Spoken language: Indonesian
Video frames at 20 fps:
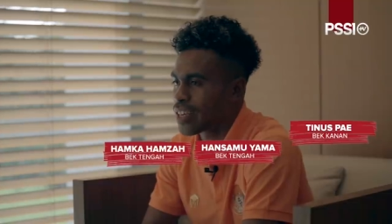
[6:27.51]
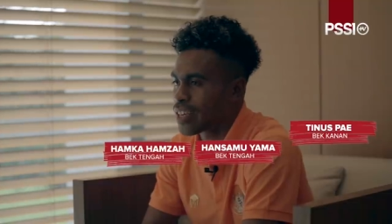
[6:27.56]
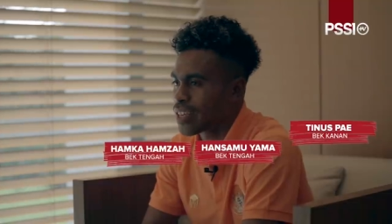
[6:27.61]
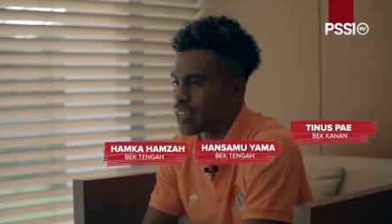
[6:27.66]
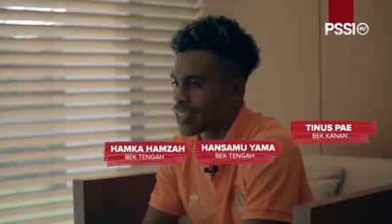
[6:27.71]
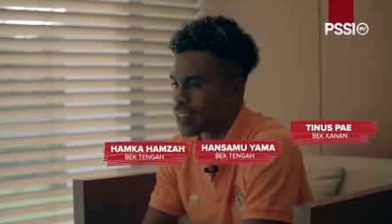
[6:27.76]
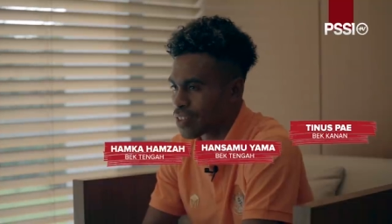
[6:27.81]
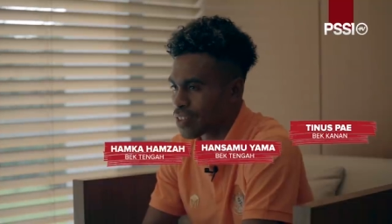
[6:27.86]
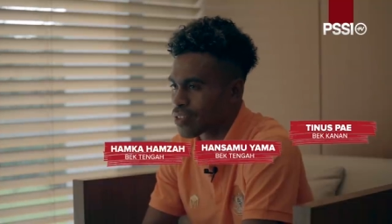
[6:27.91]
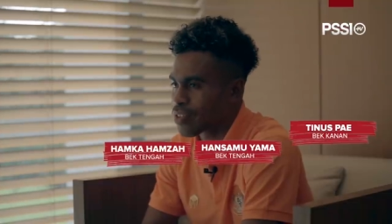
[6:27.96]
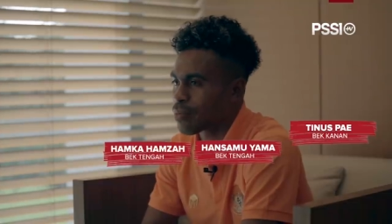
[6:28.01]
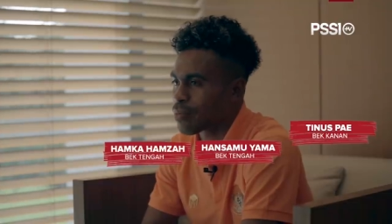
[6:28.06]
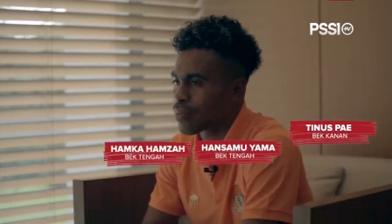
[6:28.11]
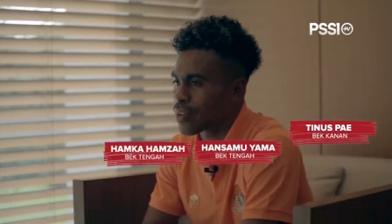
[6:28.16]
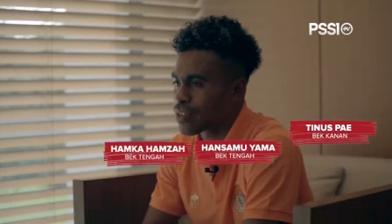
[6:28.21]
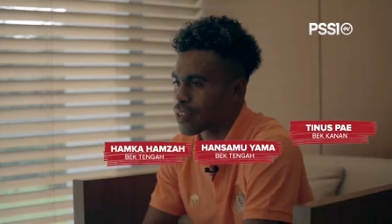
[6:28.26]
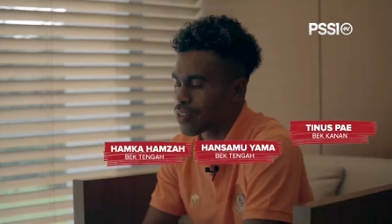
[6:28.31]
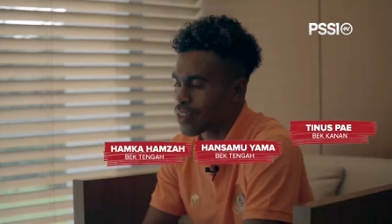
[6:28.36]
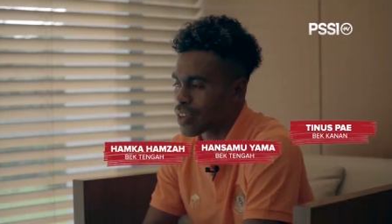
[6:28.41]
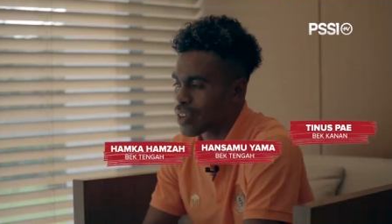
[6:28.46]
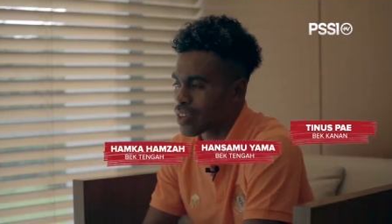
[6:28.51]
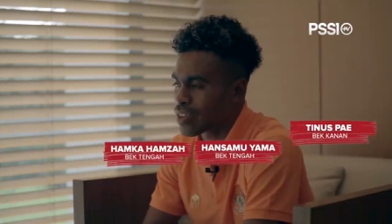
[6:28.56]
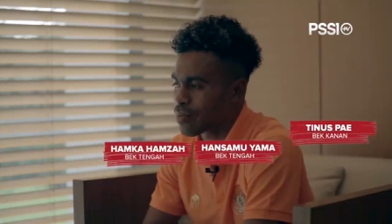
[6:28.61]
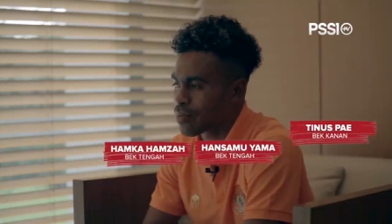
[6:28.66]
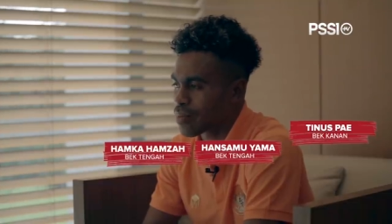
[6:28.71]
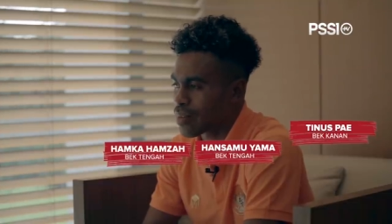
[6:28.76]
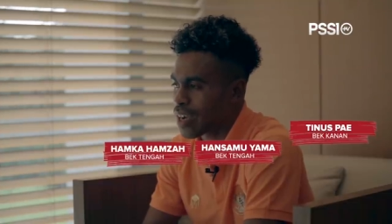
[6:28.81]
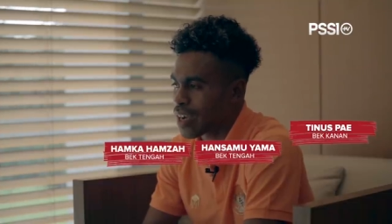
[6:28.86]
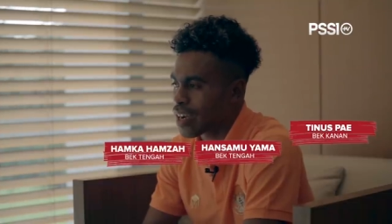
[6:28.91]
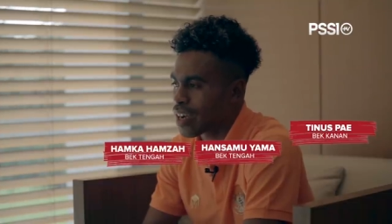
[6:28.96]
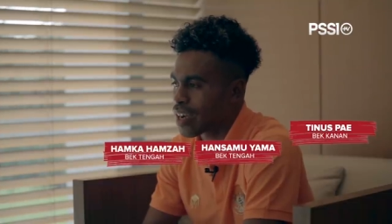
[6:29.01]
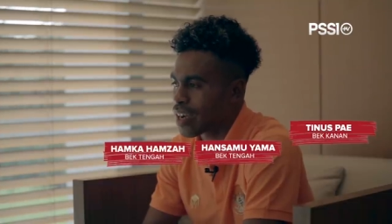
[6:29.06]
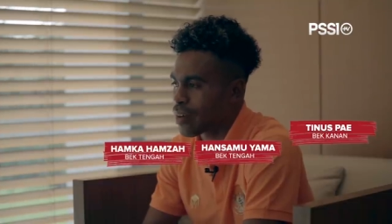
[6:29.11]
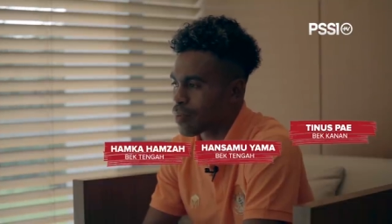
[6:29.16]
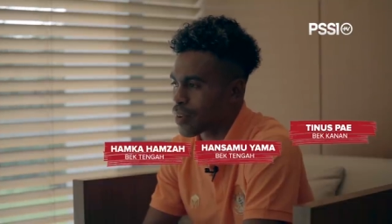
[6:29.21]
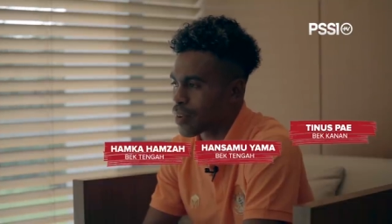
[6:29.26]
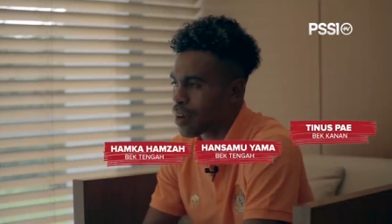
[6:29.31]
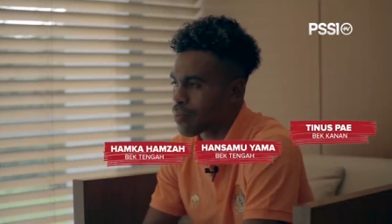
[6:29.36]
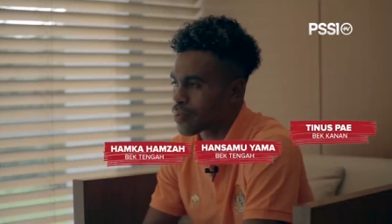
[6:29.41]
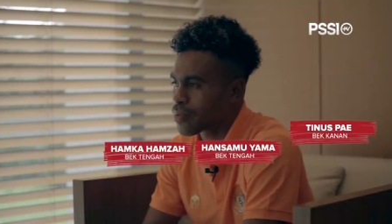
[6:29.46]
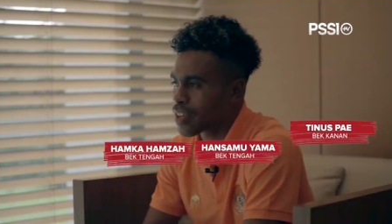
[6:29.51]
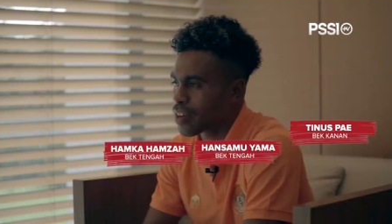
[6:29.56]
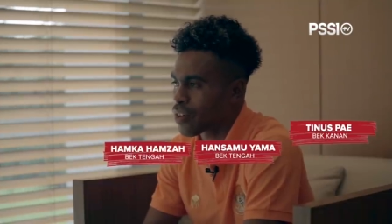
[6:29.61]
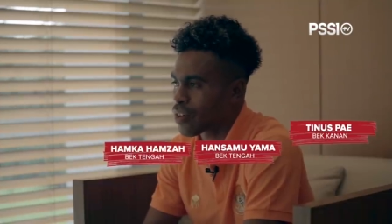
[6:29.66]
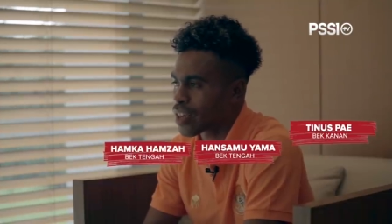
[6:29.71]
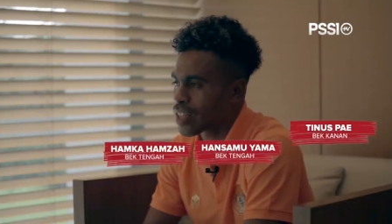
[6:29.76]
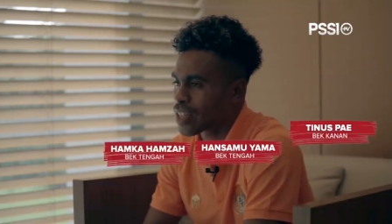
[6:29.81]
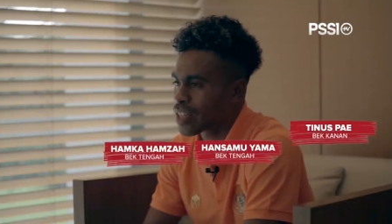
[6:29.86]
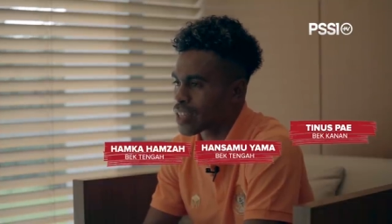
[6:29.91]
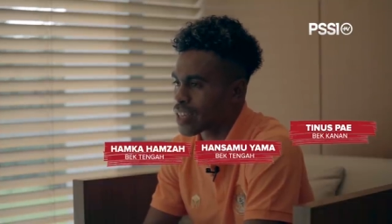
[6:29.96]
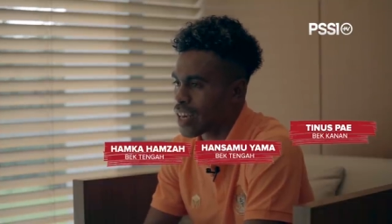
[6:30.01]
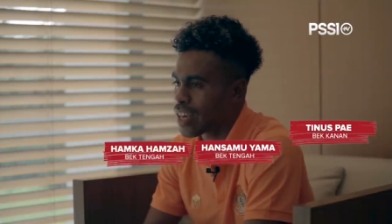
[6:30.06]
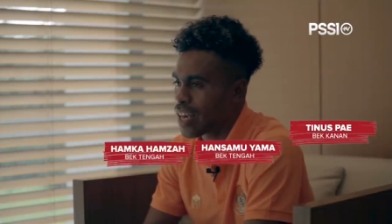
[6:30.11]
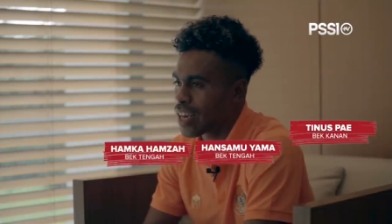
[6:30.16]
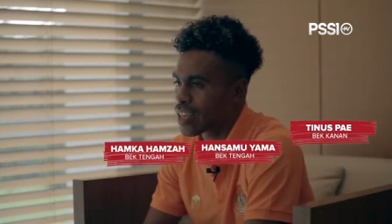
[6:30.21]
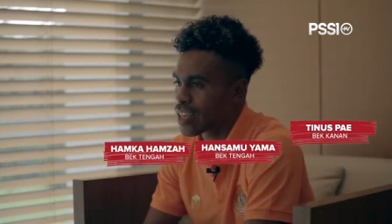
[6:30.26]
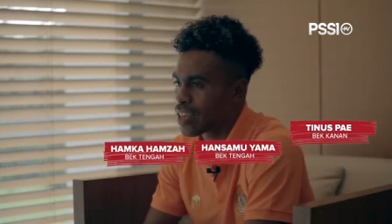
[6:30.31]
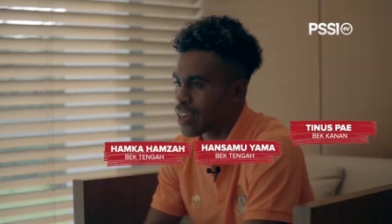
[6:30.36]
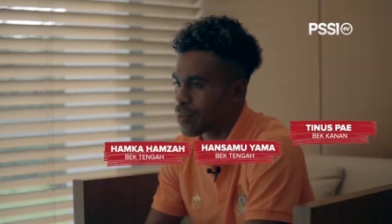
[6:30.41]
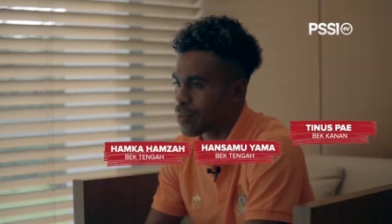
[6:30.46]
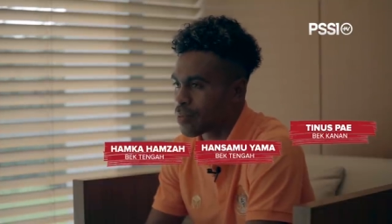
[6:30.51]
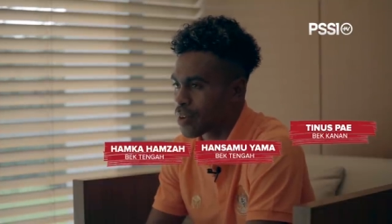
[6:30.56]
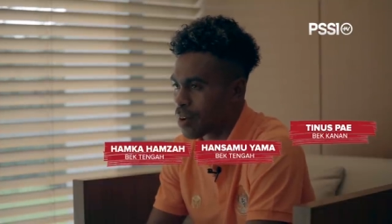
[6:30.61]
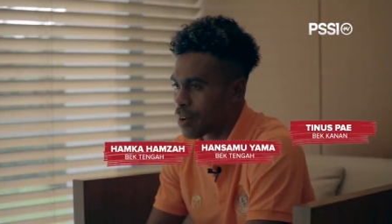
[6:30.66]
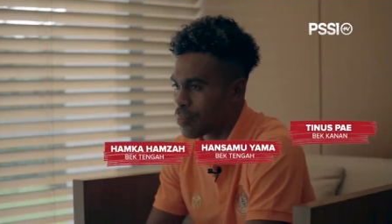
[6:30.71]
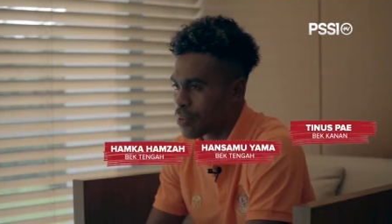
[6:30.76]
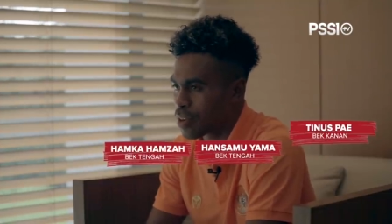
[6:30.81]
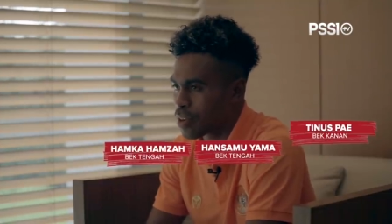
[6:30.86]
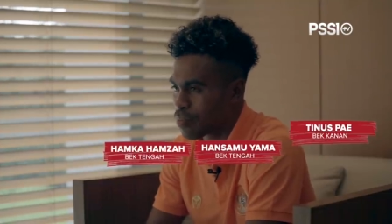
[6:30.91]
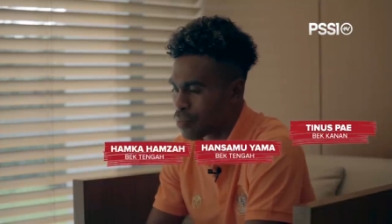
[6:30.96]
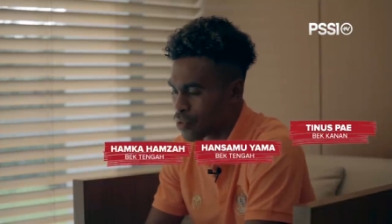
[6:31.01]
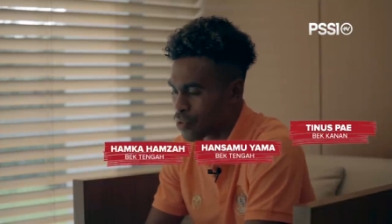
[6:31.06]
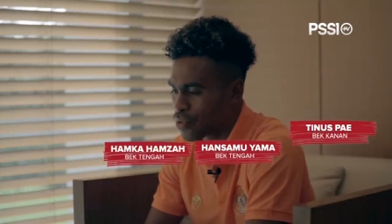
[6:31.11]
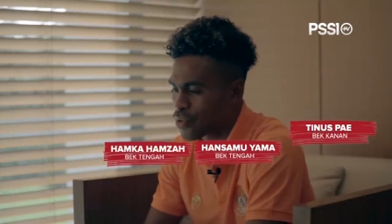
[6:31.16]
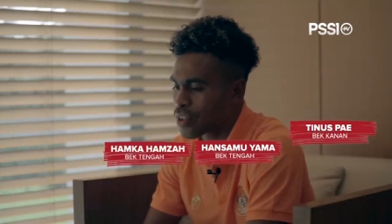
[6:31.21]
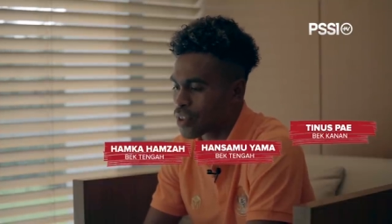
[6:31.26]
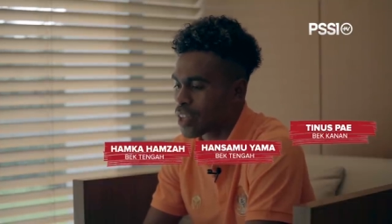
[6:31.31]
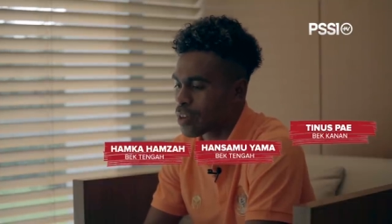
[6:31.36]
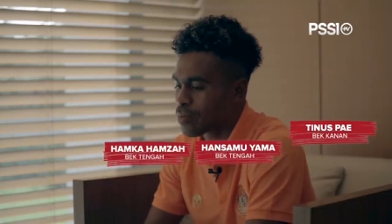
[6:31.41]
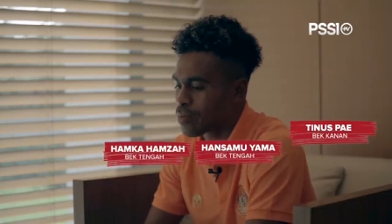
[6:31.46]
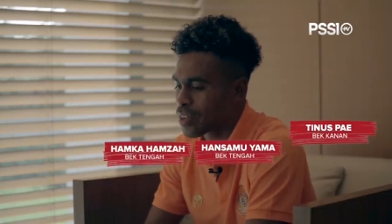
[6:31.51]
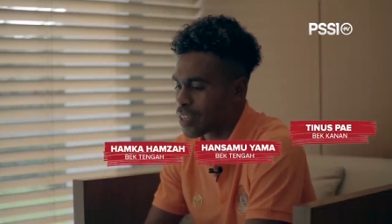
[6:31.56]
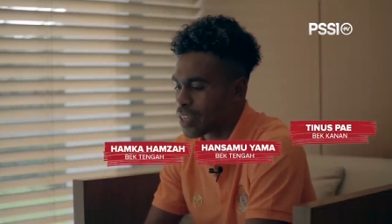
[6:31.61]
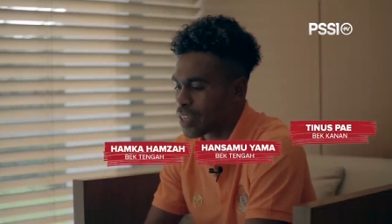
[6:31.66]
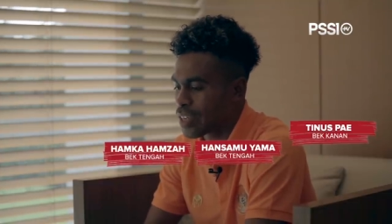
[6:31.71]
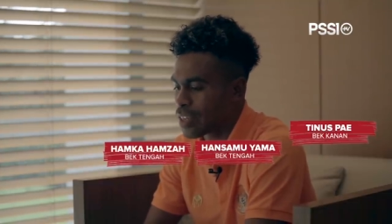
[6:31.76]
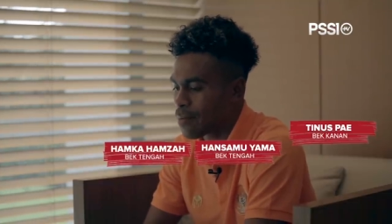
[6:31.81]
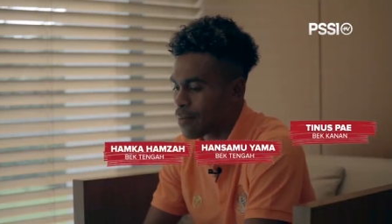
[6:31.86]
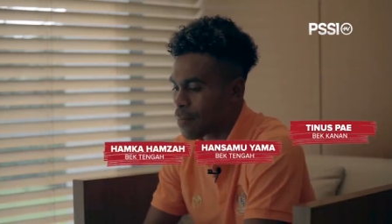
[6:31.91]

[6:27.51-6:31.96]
Stopper kakak Hamka Hamsa orangnya tenang dalam mengambil keputusan begini.